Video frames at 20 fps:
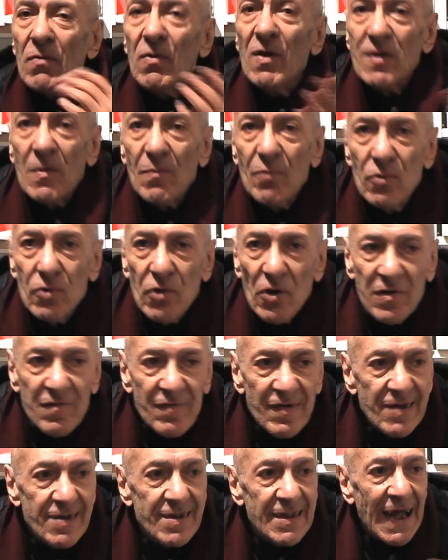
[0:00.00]
questo punto di
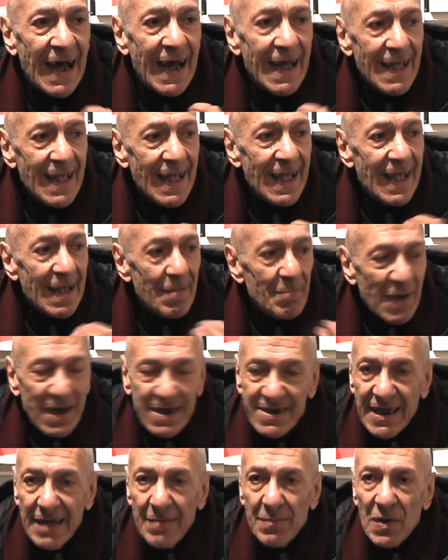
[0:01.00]
vista, per
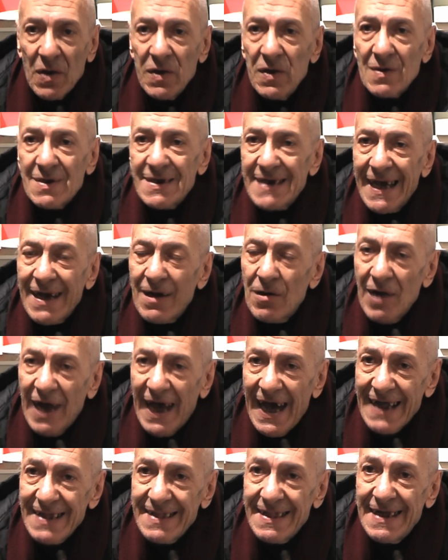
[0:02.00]
esempio, io cerco
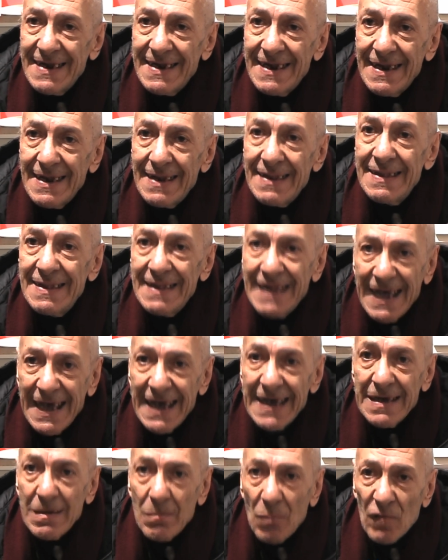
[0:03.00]
l'arte
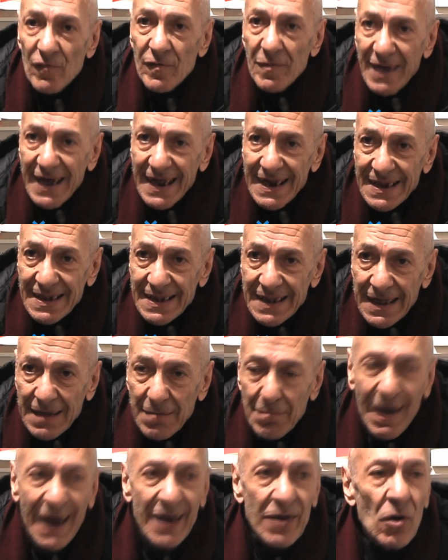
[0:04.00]
nei
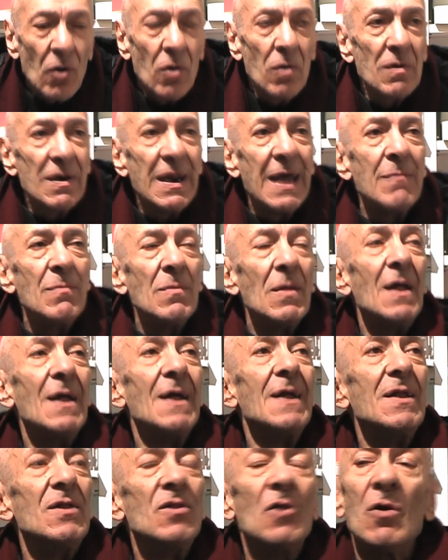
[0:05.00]
movimenti, ma non, nei,
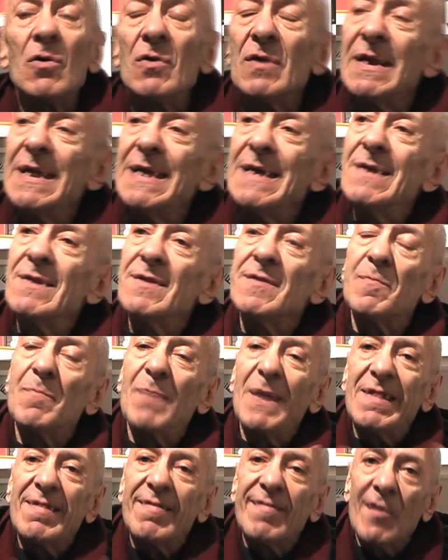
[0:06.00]
non in
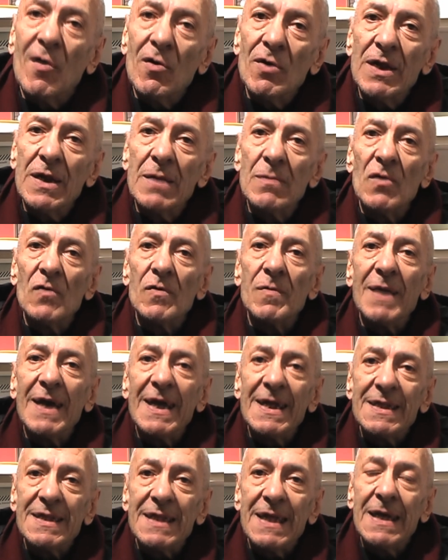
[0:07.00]
spezzoni di
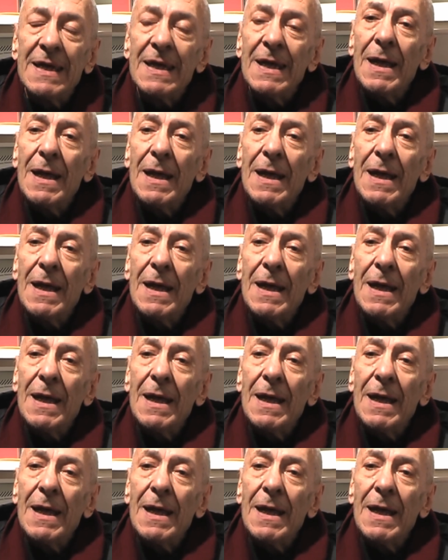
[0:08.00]
movimenti